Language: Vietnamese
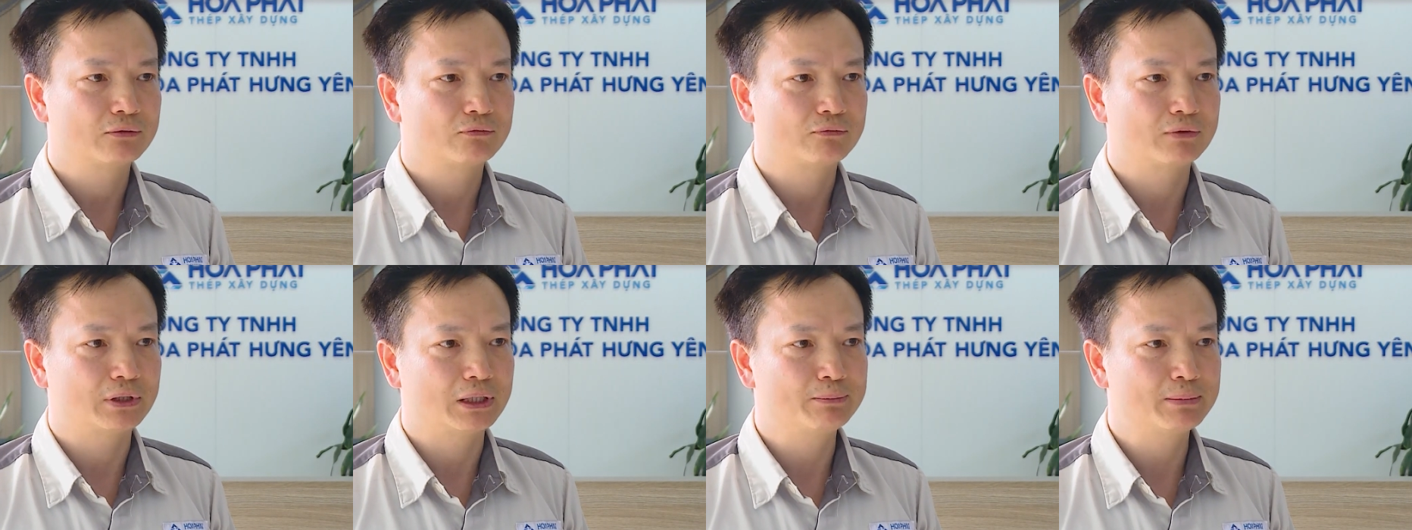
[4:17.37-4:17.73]

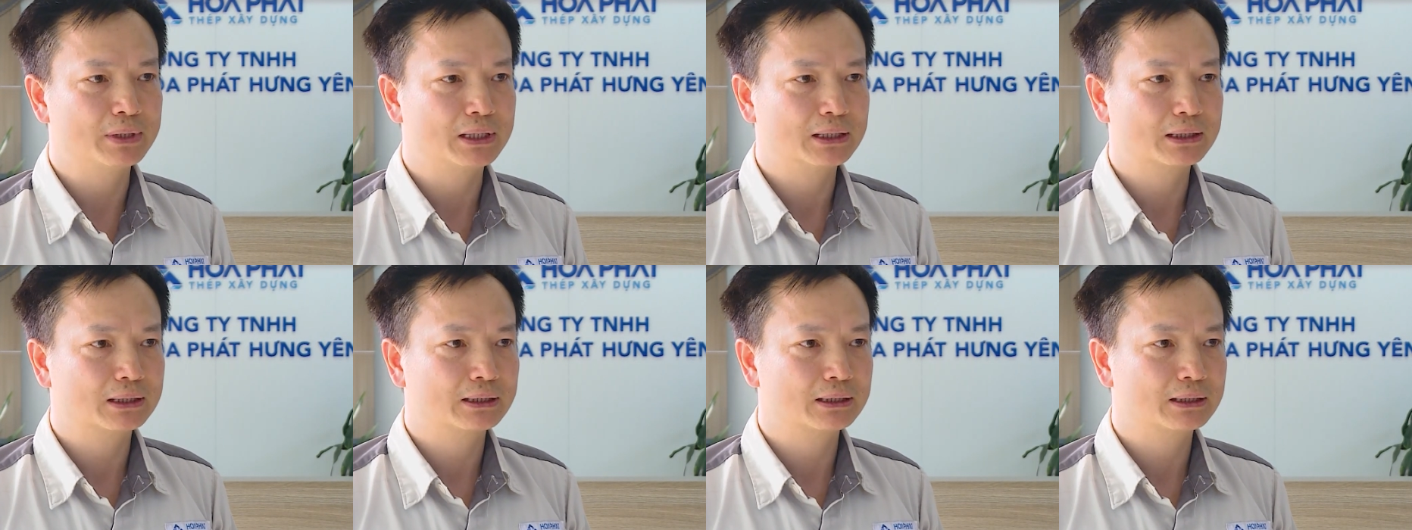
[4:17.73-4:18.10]
với mức
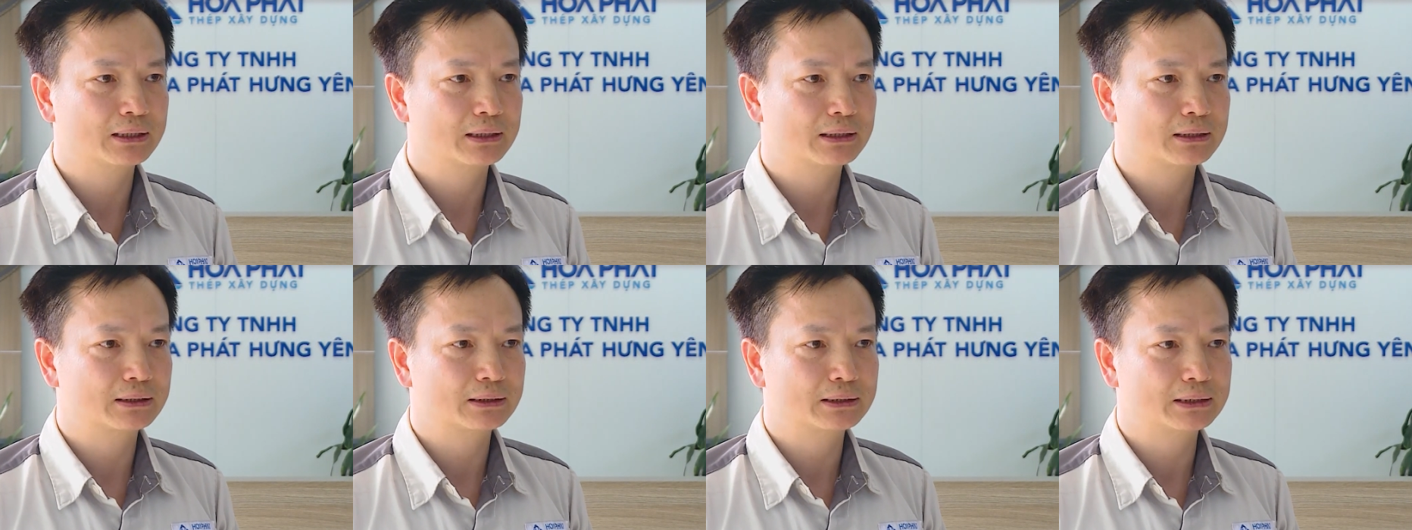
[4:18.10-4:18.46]

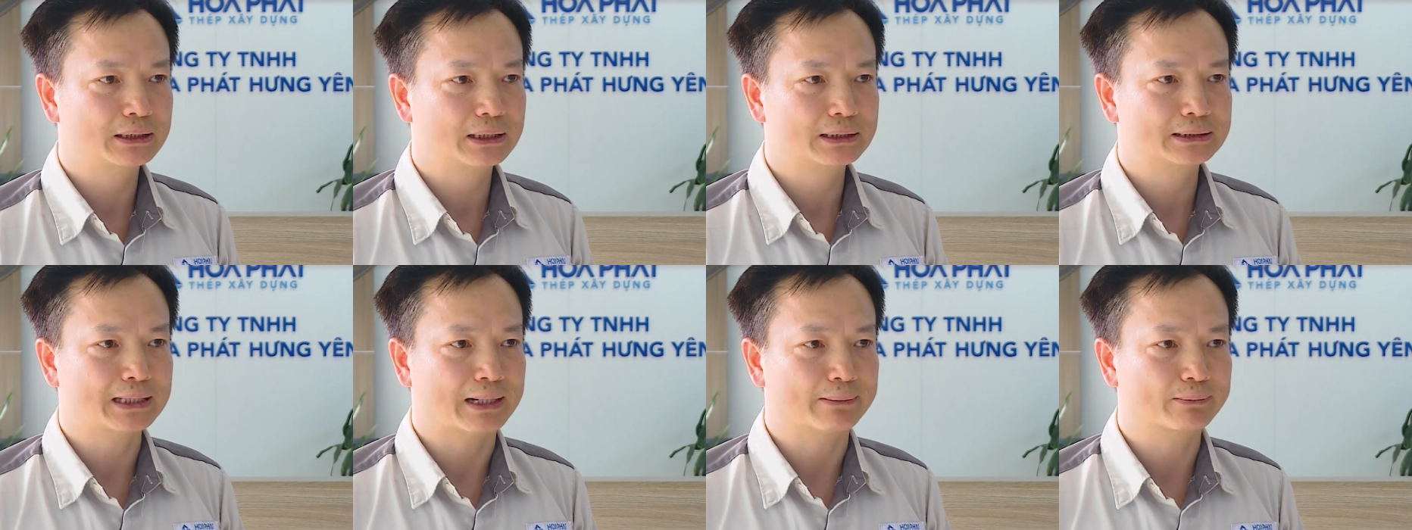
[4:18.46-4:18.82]

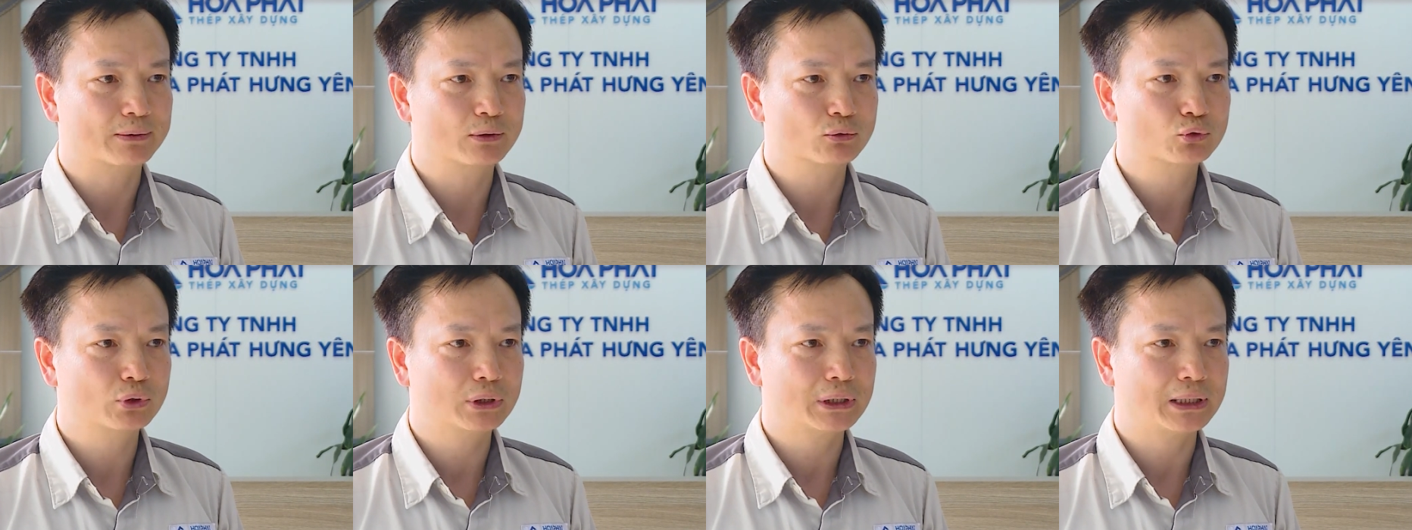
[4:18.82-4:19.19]
tiết giảm
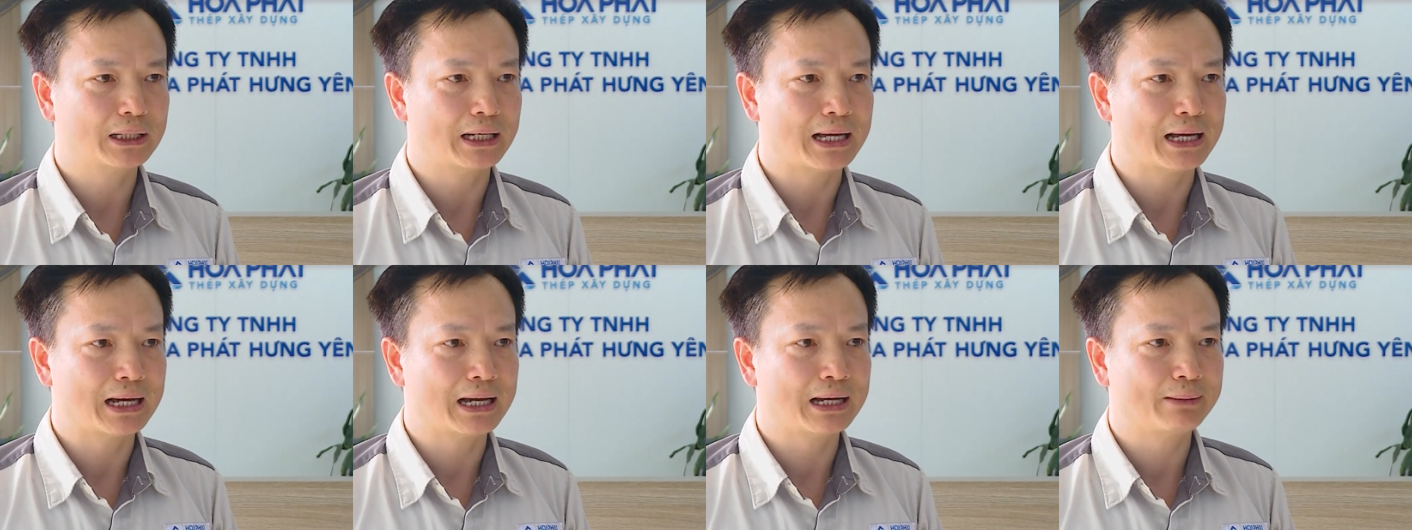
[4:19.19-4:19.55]
công suất
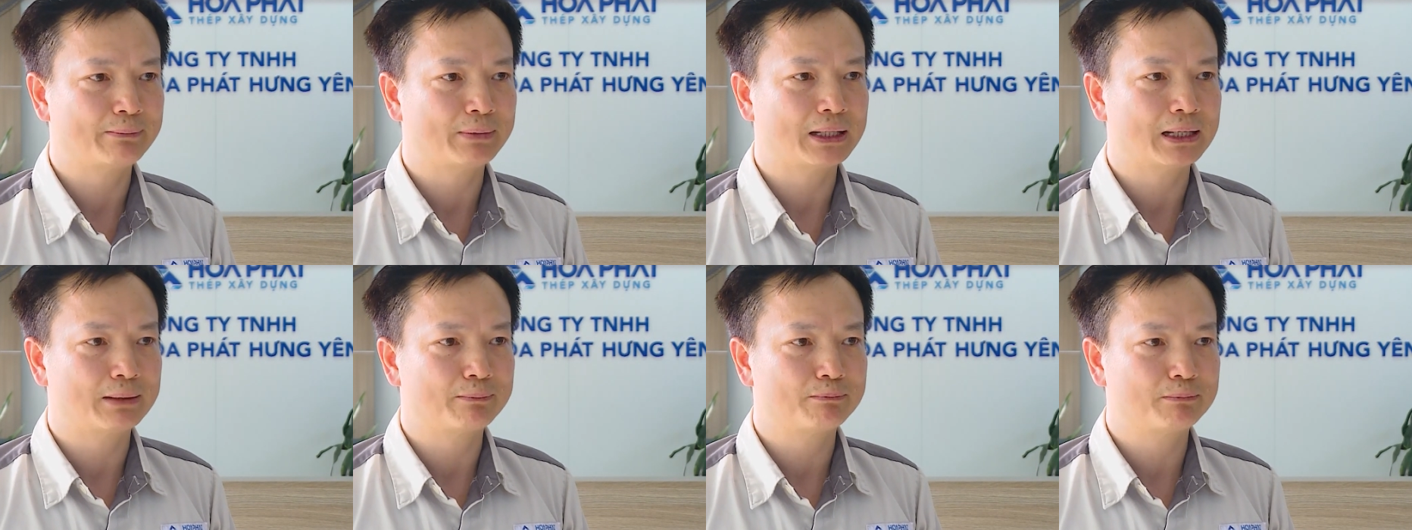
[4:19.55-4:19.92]
là
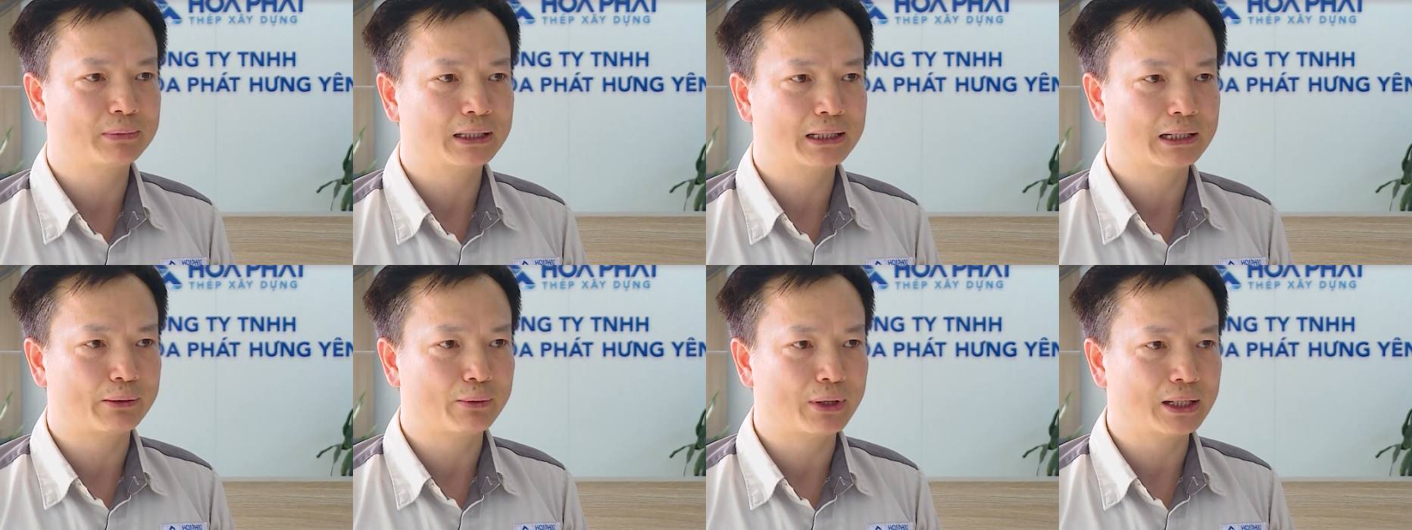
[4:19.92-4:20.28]
25
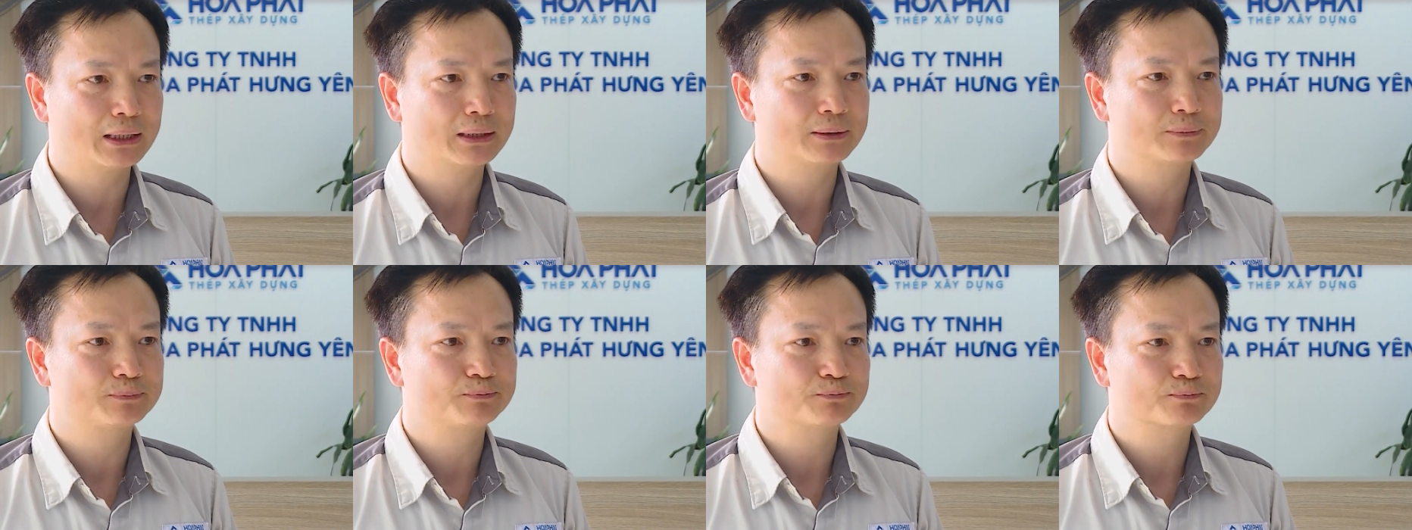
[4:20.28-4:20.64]

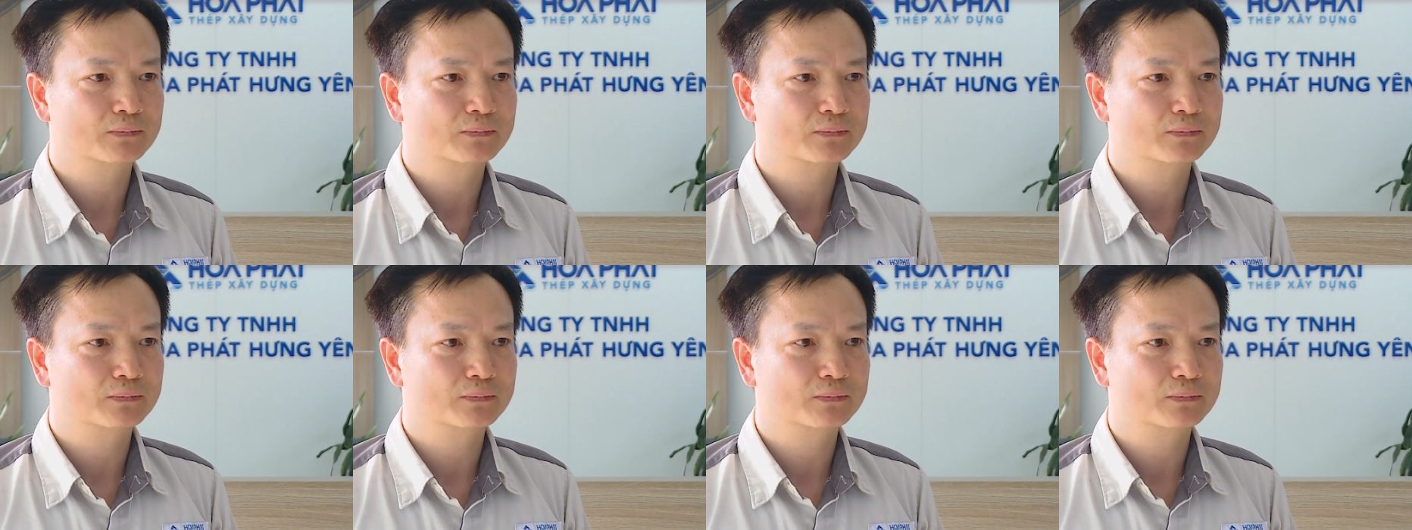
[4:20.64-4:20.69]
MW.